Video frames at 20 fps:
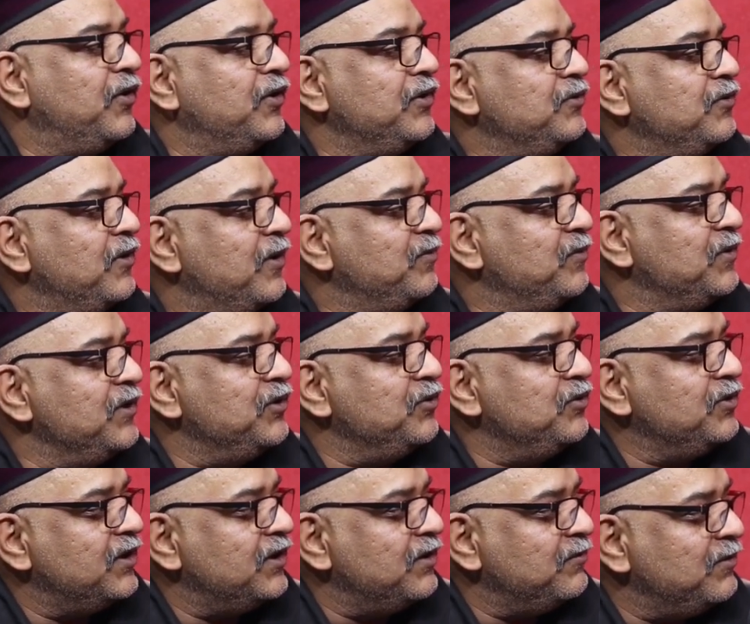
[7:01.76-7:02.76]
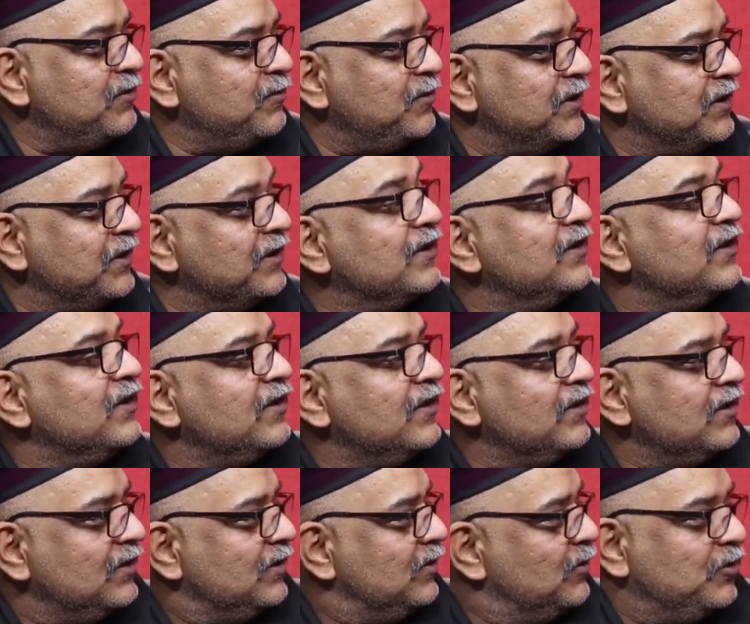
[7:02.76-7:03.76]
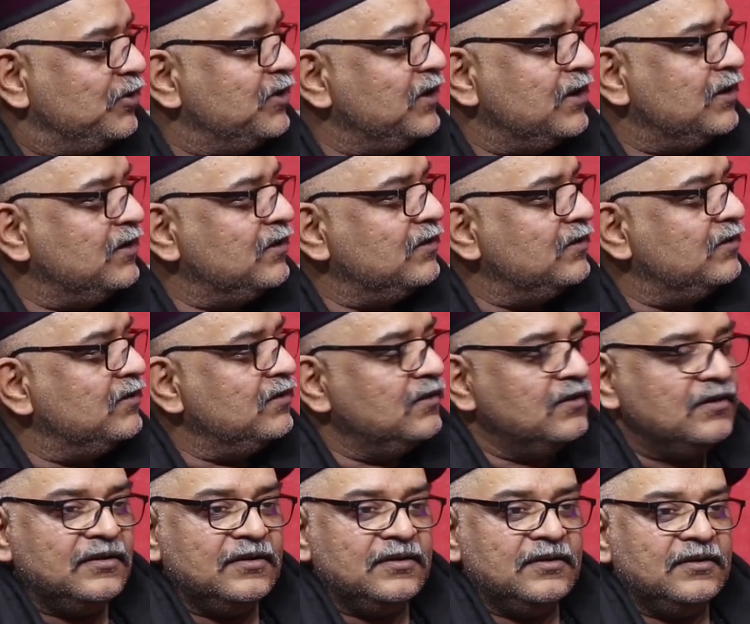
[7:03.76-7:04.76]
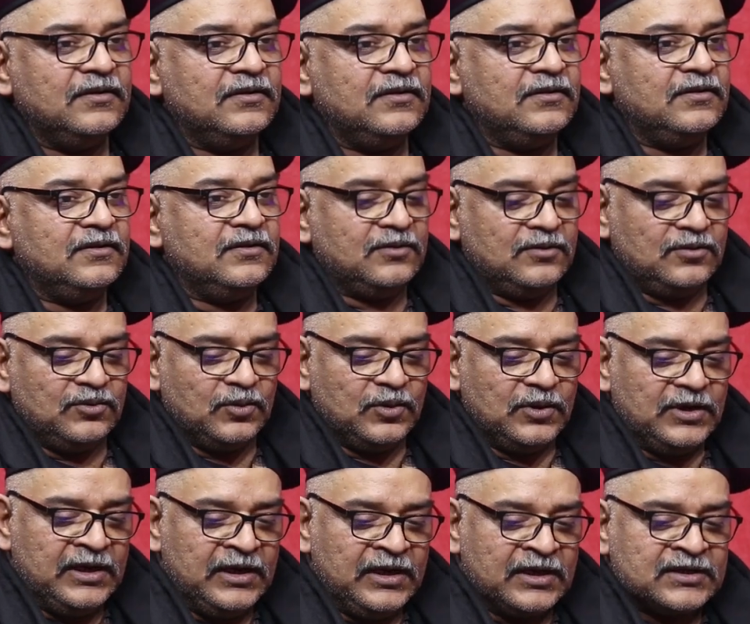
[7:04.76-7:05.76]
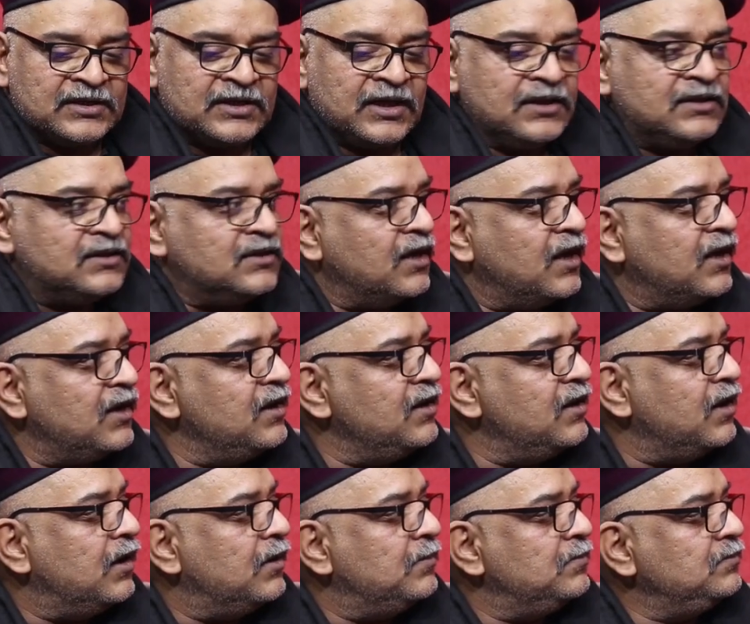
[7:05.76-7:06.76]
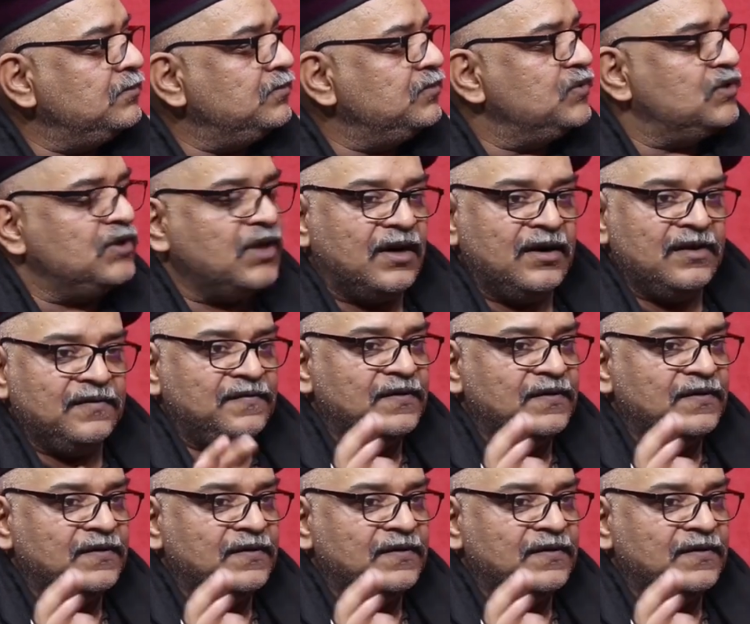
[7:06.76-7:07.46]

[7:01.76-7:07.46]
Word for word: हाउ आर यू हैप्पी न्यू ईयर एवरीबडी हो गया ना तो एक साथ सारे नाम सारे